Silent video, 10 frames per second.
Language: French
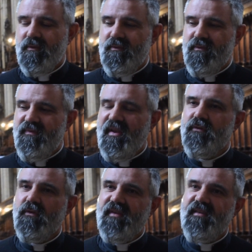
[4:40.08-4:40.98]
vie en
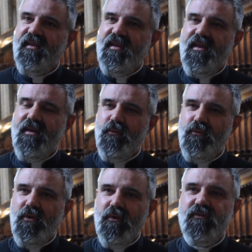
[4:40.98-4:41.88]
société
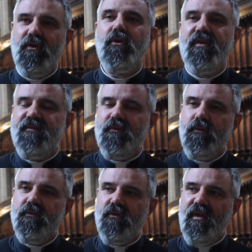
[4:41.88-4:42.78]
où le seul
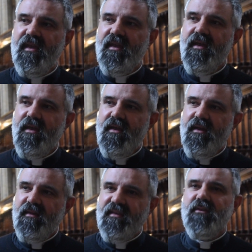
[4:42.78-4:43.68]
horizon serait
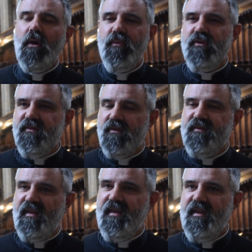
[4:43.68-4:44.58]
d'être en bonne
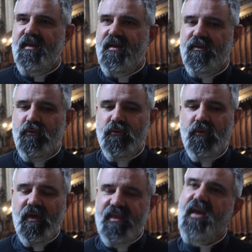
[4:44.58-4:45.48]
santé, de ne
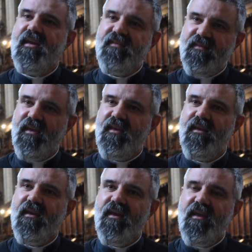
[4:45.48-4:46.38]
rien risquer
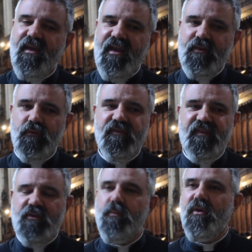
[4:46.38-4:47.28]
et de ne
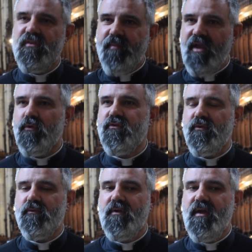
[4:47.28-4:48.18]
cesser de prendre des
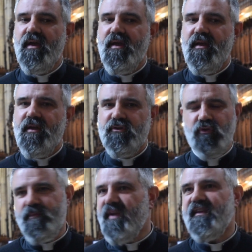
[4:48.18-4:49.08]
précautions, je ne
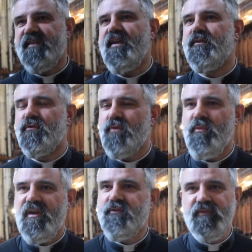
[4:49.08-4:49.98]
suis pas certain que ce soit
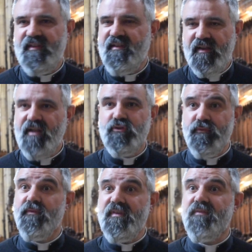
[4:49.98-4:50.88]
moi la société dans laquelle je
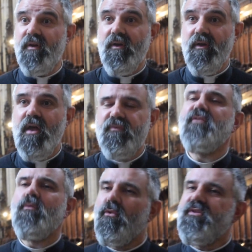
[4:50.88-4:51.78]
veux vivre. Euh, vous savez,
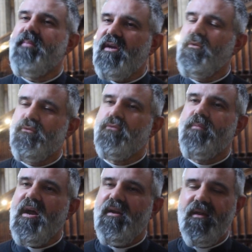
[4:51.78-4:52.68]
ce monde d'après dont on nous parle,